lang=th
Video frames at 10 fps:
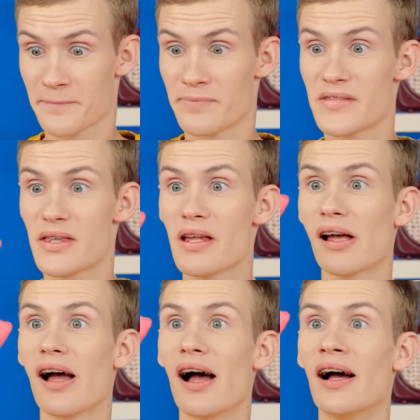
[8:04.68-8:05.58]
ในที่สุดก็
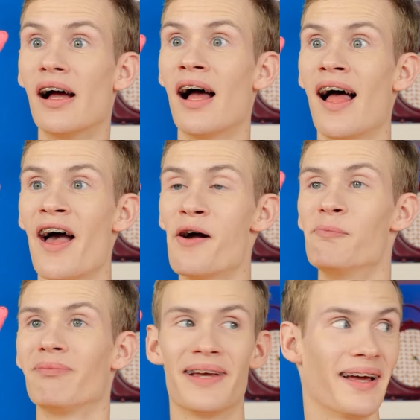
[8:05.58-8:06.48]
ได้อันนึงแล้ว
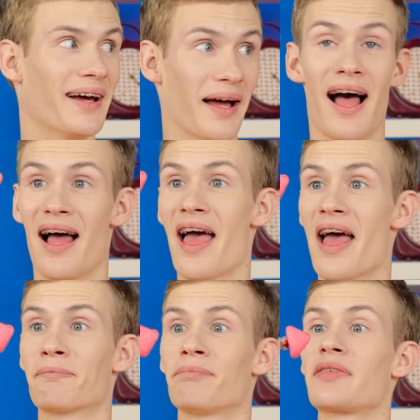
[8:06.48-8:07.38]
แล้วฉันจะกิน
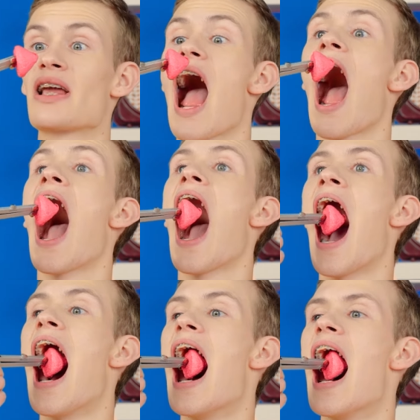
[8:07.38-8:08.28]
มันคำให
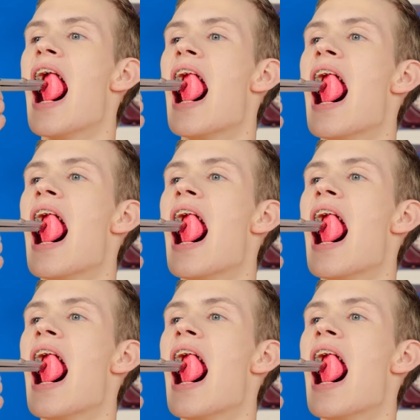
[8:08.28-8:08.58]
ญ่ๆไปเลย